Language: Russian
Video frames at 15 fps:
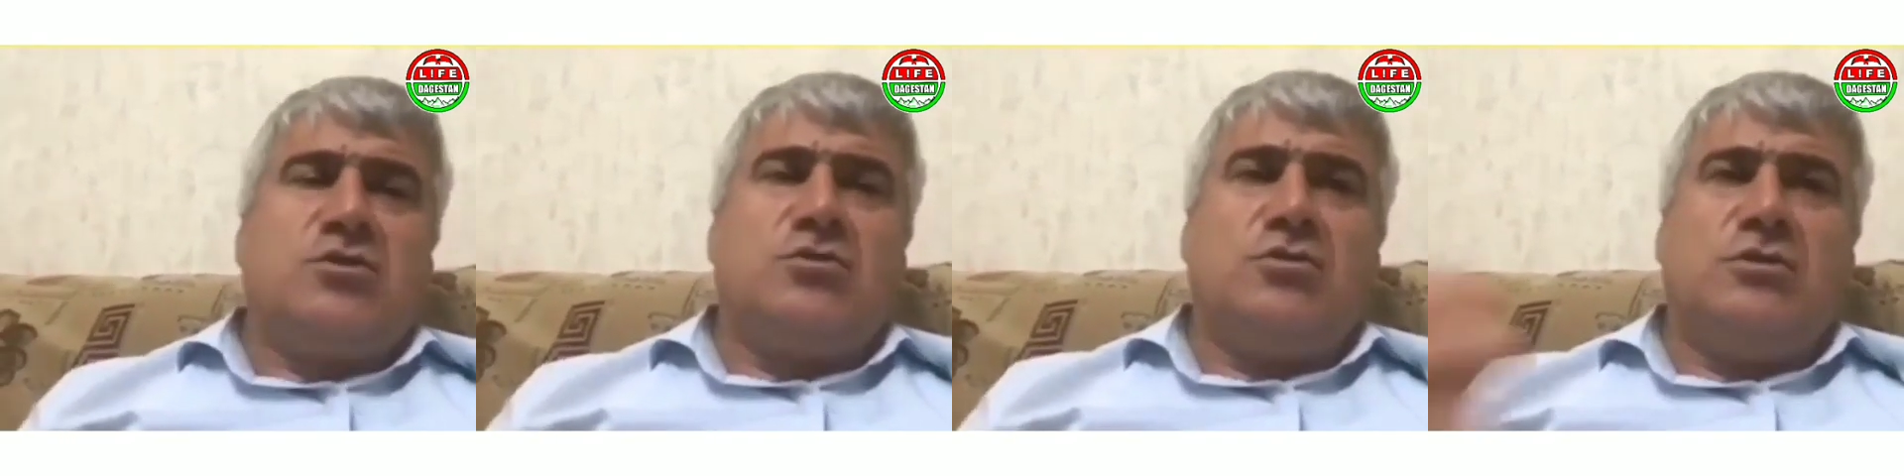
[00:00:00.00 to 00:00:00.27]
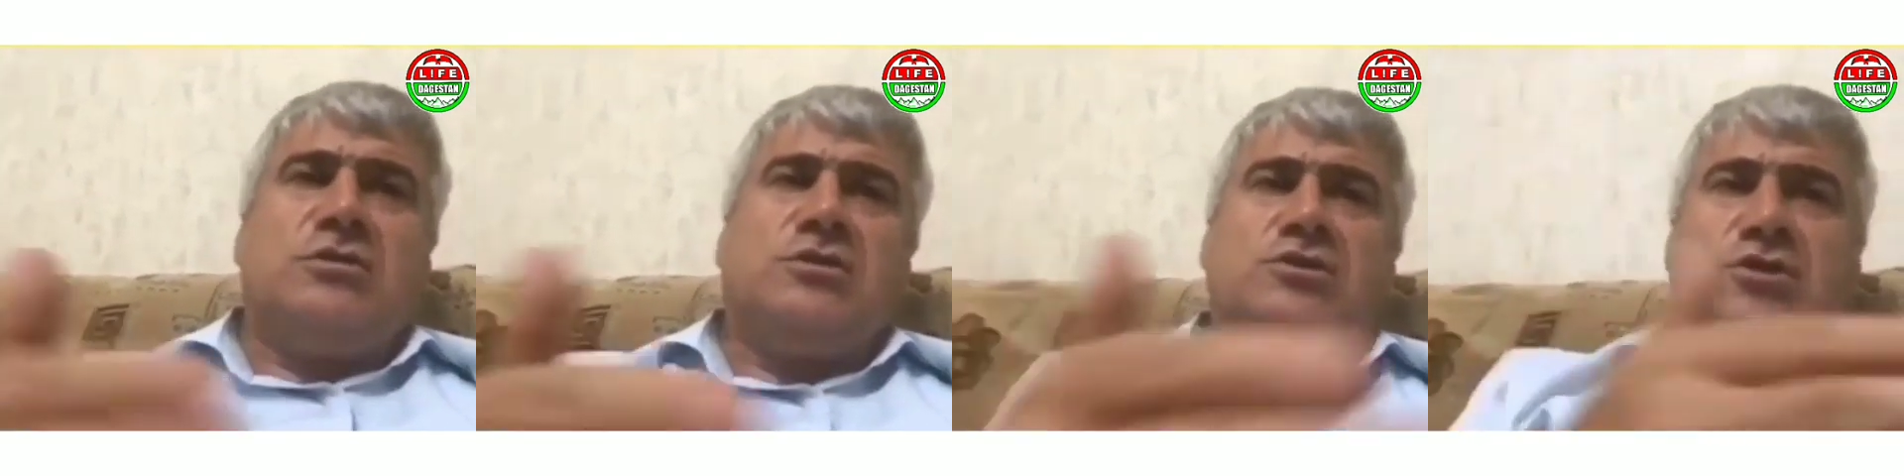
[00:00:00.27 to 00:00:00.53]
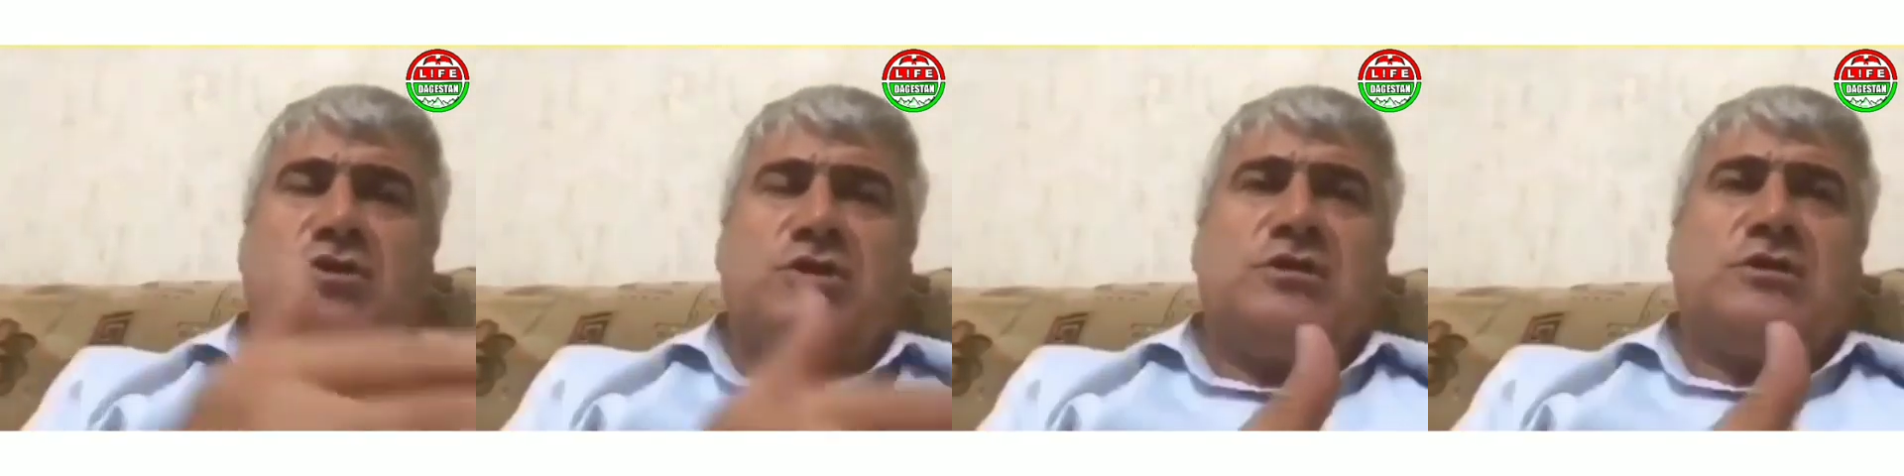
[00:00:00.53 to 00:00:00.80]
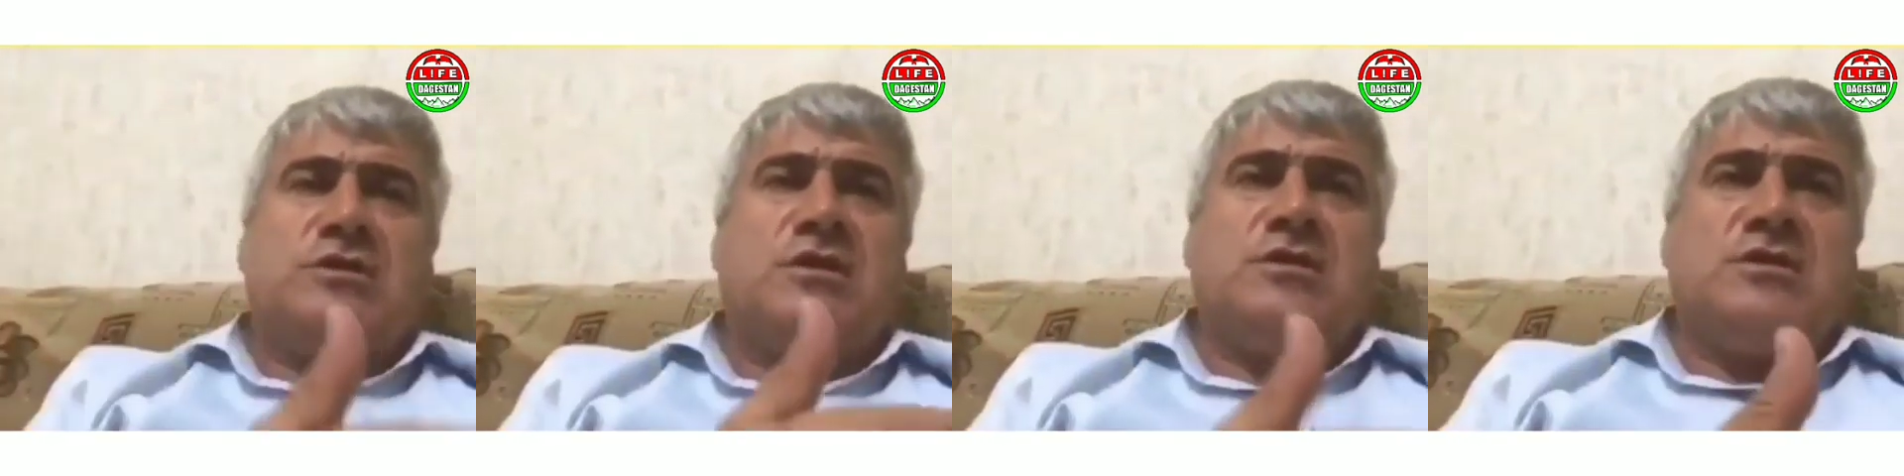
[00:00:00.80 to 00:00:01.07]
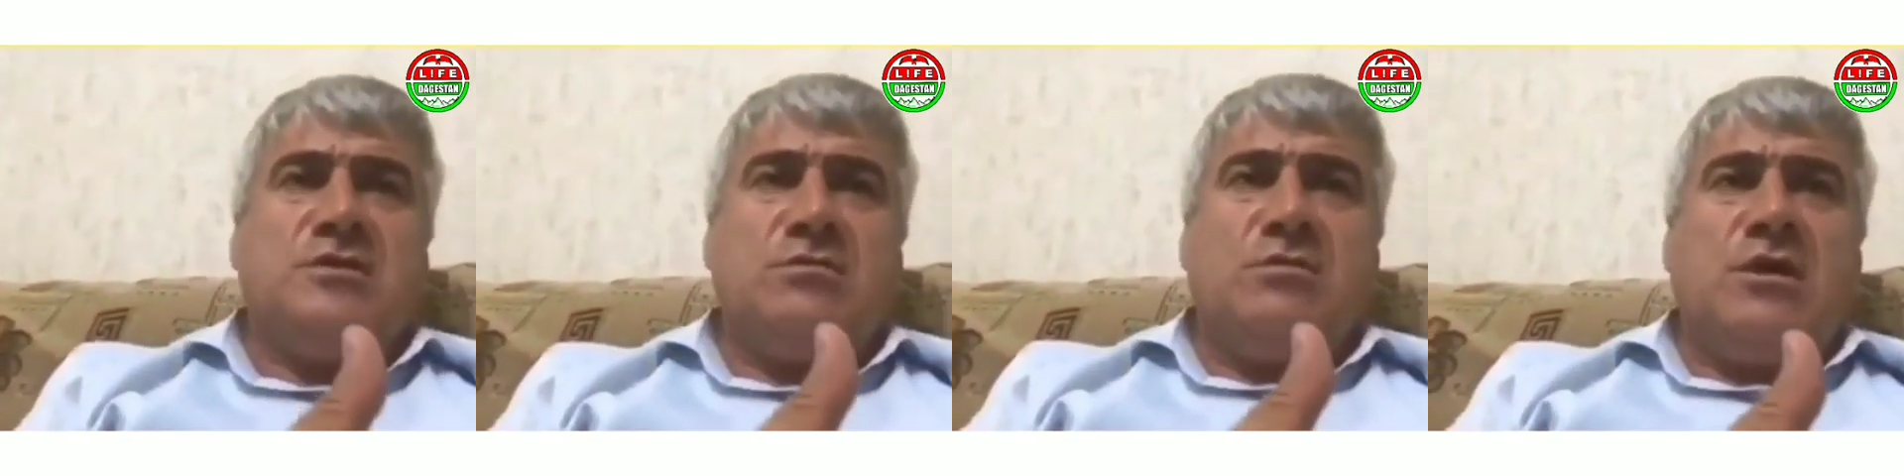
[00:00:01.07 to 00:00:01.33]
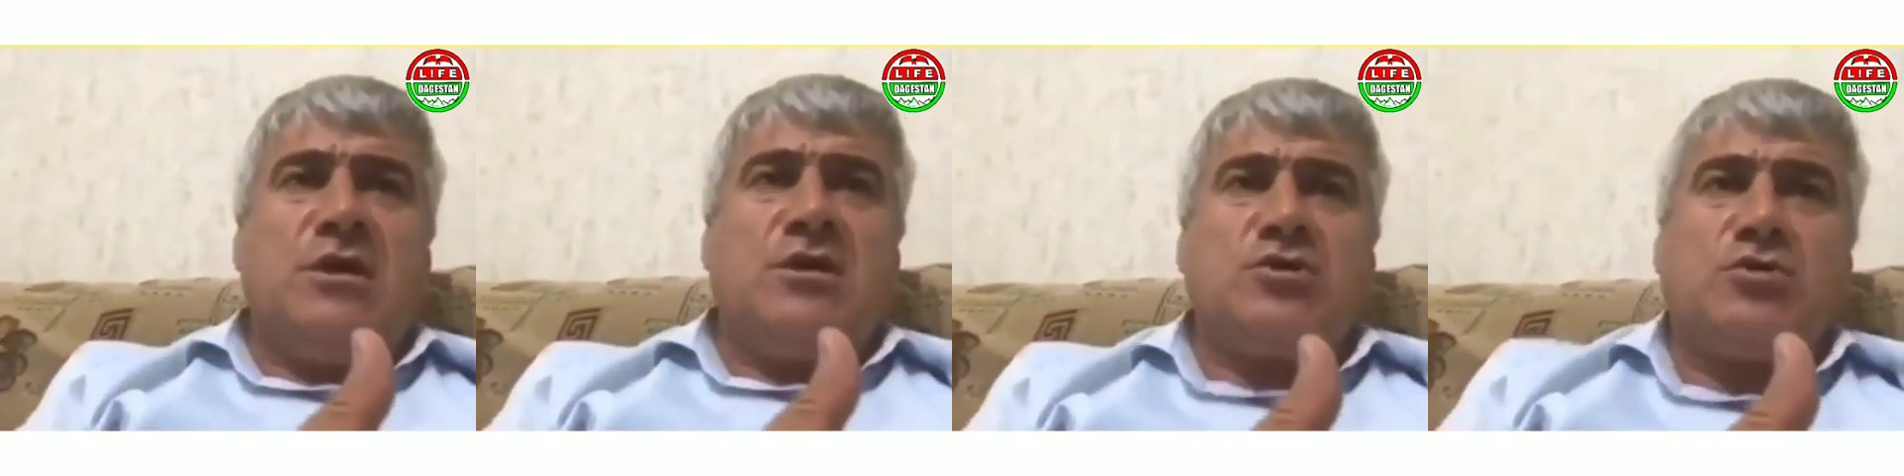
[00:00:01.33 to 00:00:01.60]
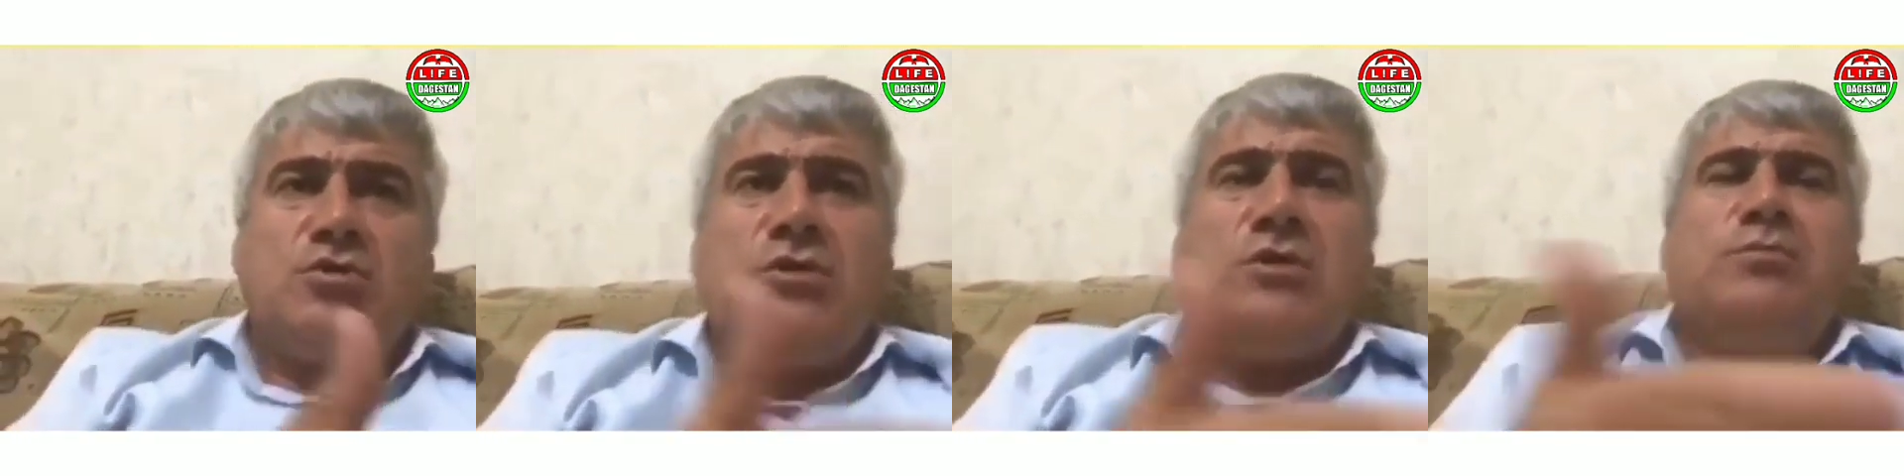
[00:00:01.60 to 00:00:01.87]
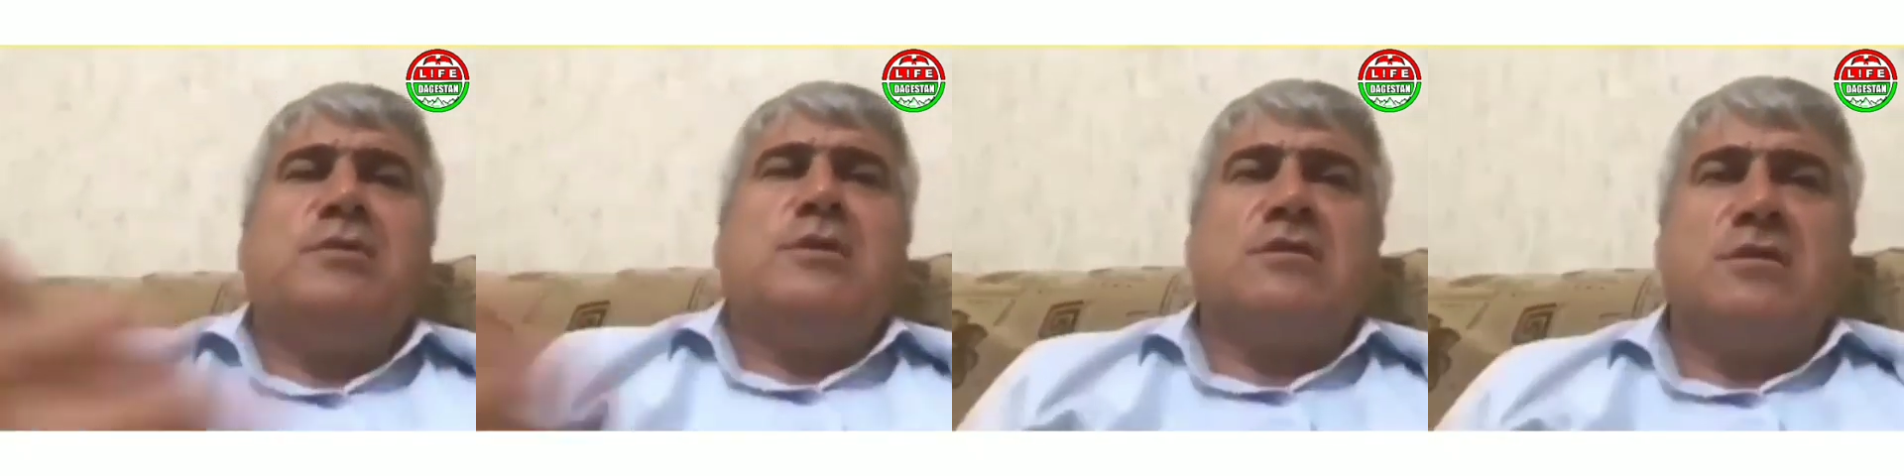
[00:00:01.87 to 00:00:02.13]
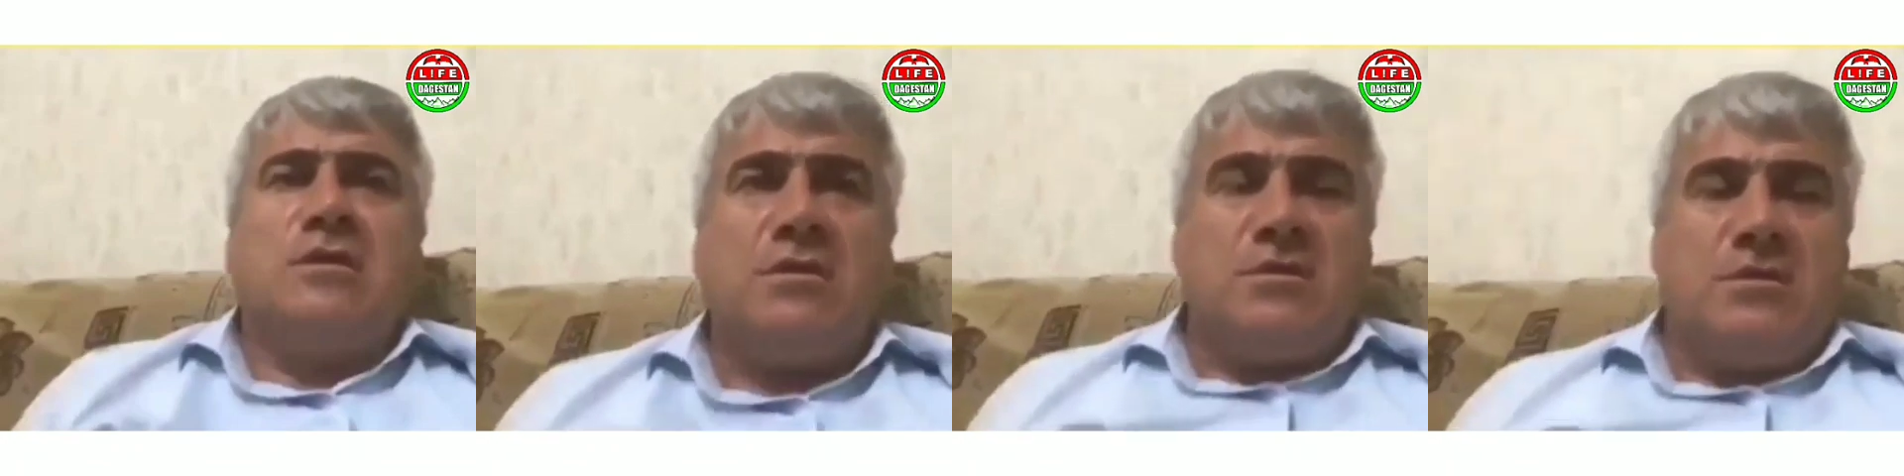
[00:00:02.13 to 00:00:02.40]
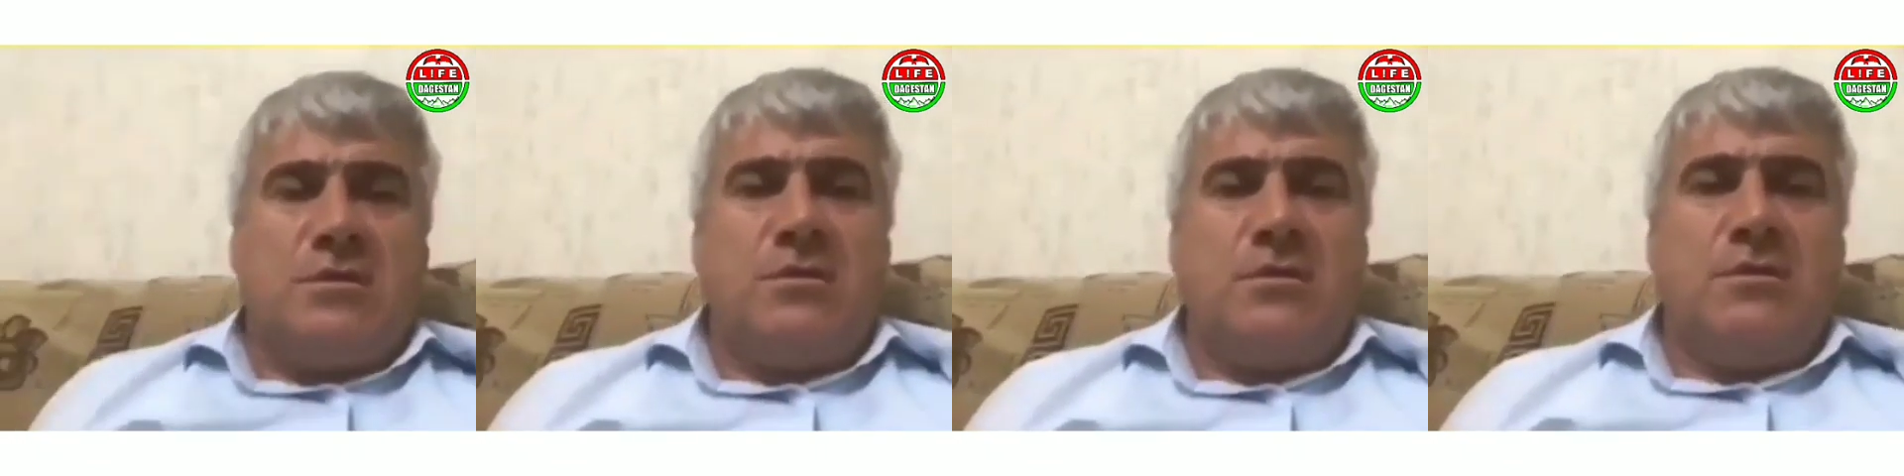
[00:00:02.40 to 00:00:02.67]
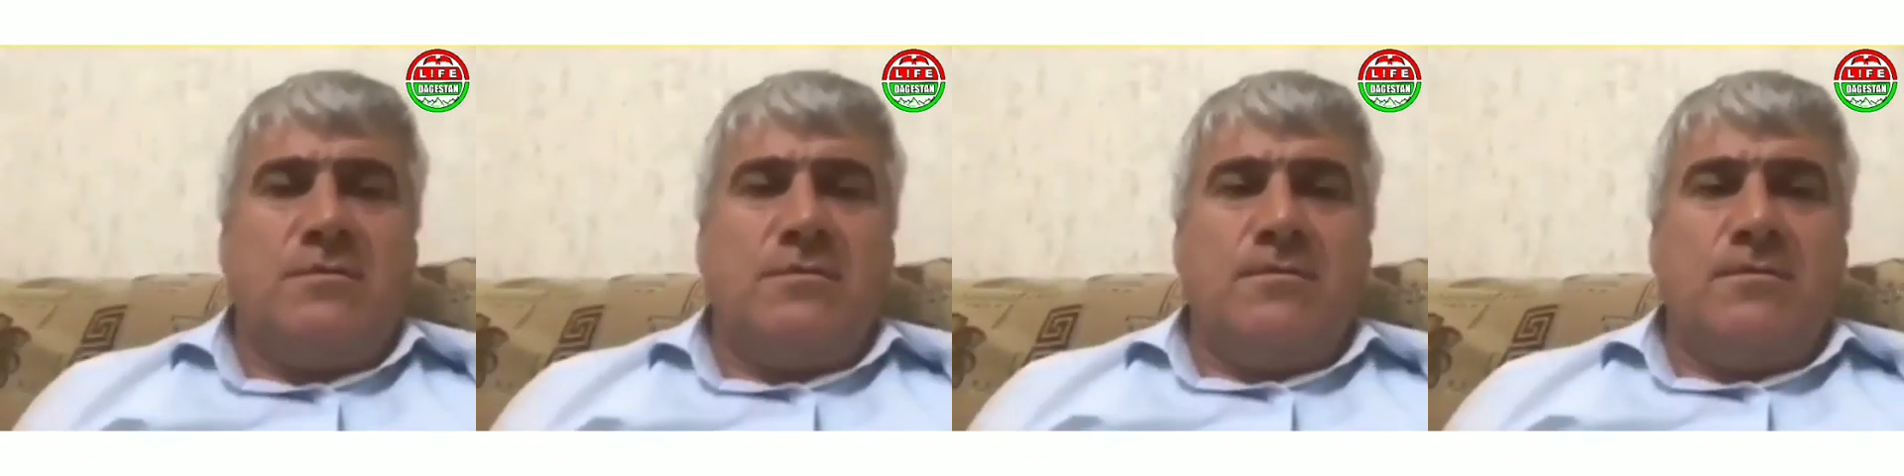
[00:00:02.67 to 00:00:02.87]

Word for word: что это чеченская земля. Что теперь делать?